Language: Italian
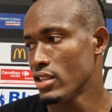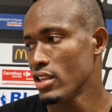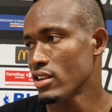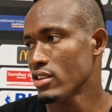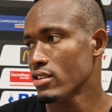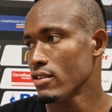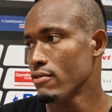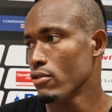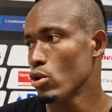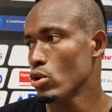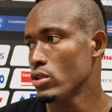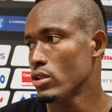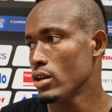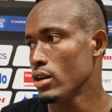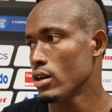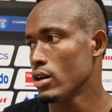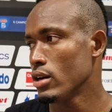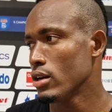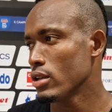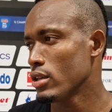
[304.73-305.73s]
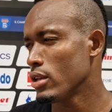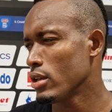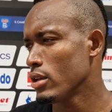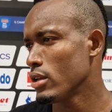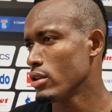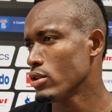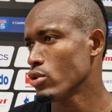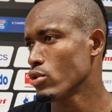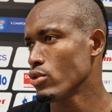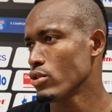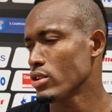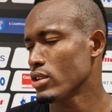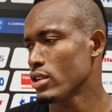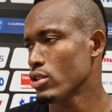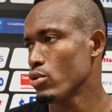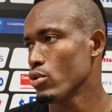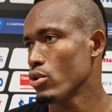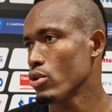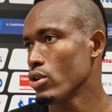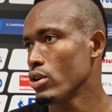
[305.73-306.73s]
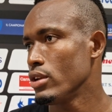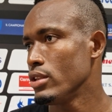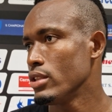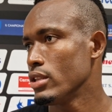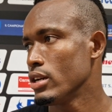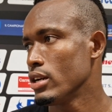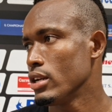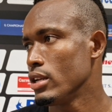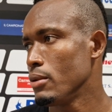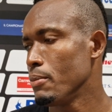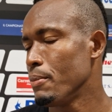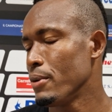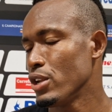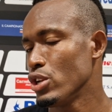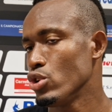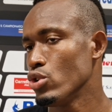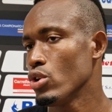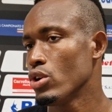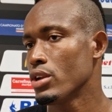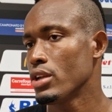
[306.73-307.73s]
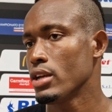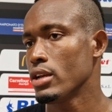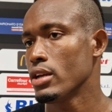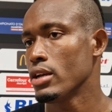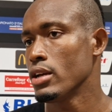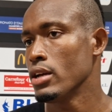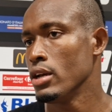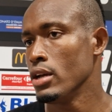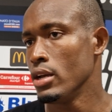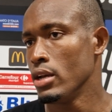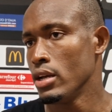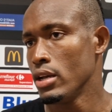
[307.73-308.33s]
terza volta che sono stato in, in prigione,